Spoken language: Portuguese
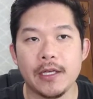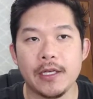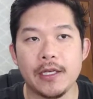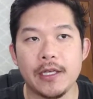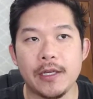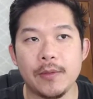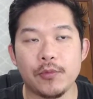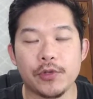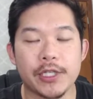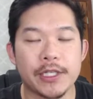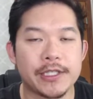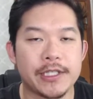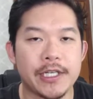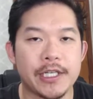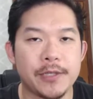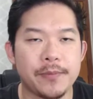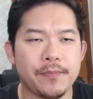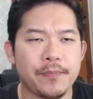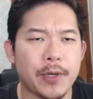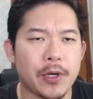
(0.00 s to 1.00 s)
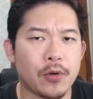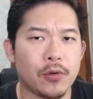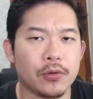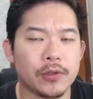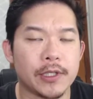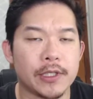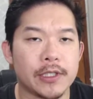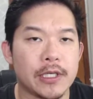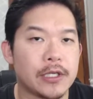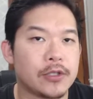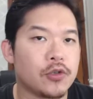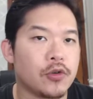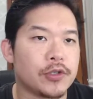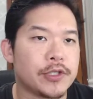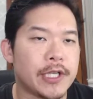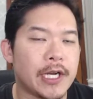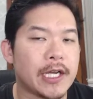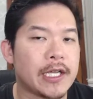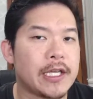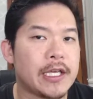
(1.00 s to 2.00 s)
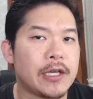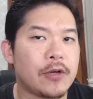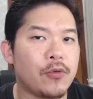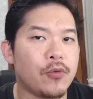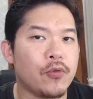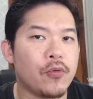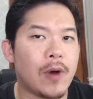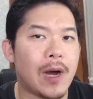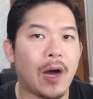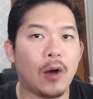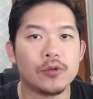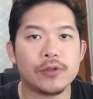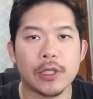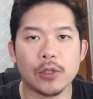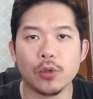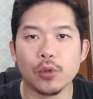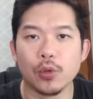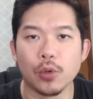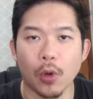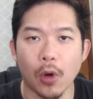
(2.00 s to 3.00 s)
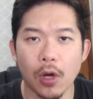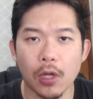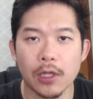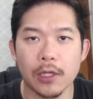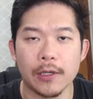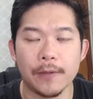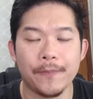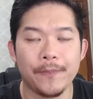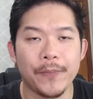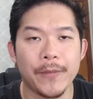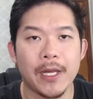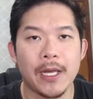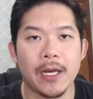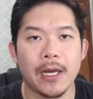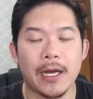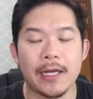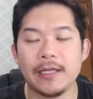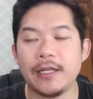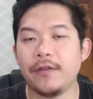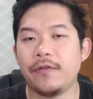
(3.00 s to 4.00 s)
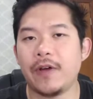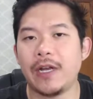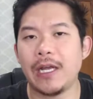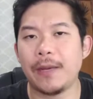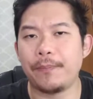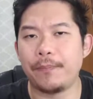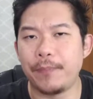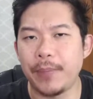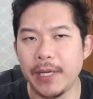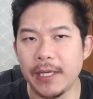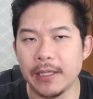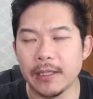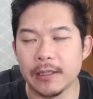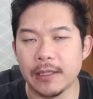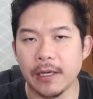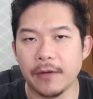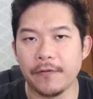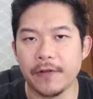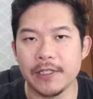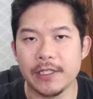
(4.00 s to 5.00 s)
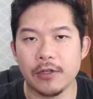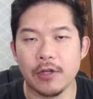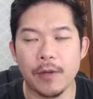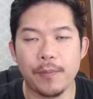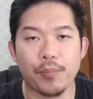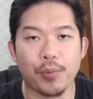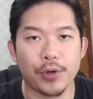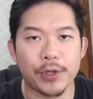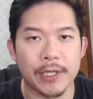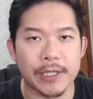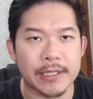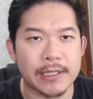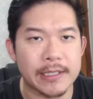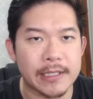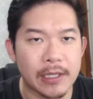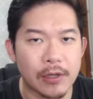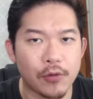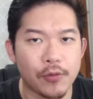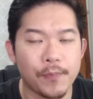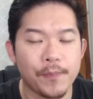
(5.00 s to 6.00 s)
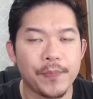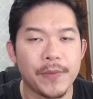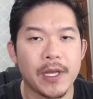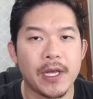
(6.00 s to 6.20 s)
E muita gente me pergunta, ah Diogo, será que com a alta do dólar ainda vale a pena estar tá fazendo a importação,